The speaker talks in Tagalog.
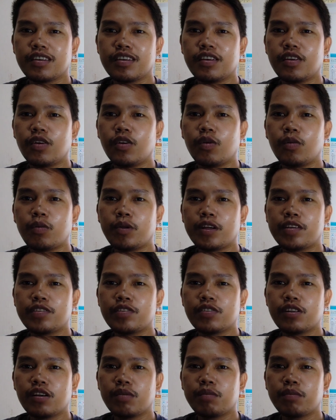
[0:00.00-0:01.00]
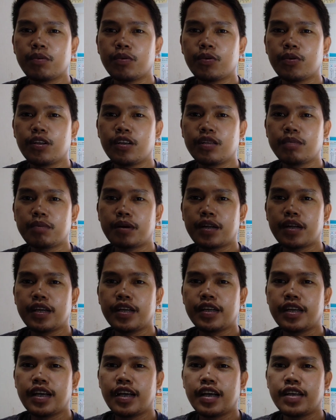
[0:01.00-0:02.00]
Long press nyo lang po ulit para
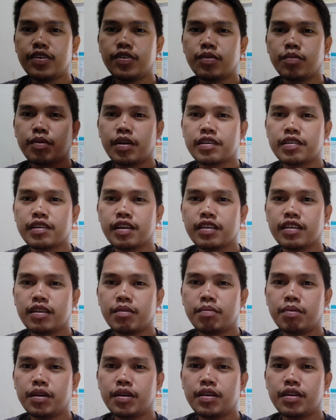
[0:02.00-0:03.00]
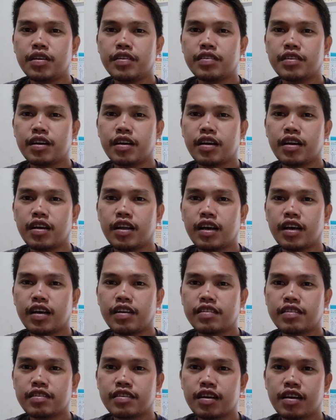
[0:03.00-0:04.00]
hinaan yung flashlight. Depende sa
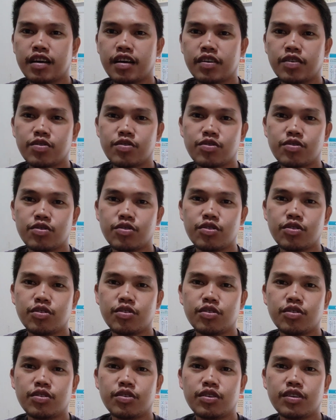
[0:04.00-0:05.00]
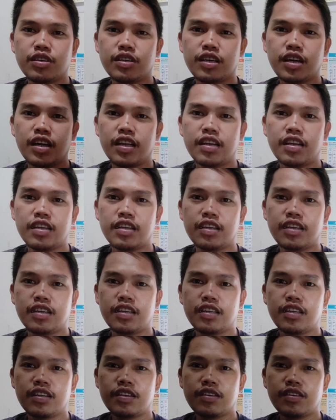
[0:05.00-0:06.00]
lakas na gusto nyo. Yan.
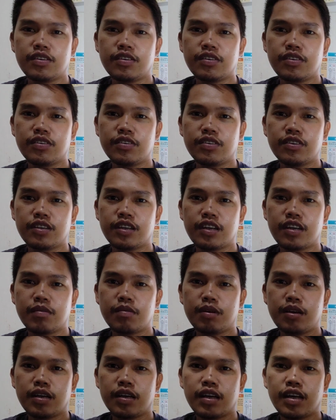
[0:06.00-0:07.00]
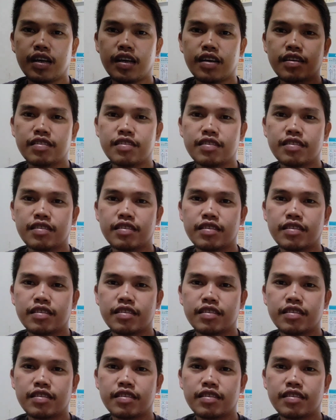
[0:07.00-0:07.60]
Oh, grabe ang lakas.